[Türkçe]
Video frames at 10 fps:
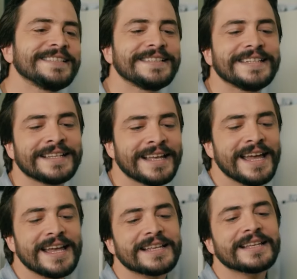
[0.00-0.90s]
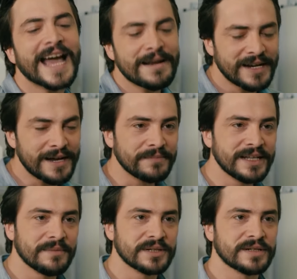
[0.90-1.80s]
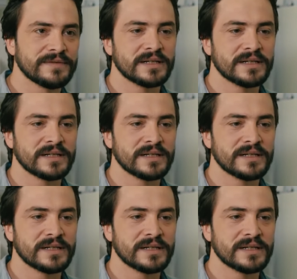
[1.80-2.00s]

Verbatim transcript: Sik. Gelme lan bir daha maça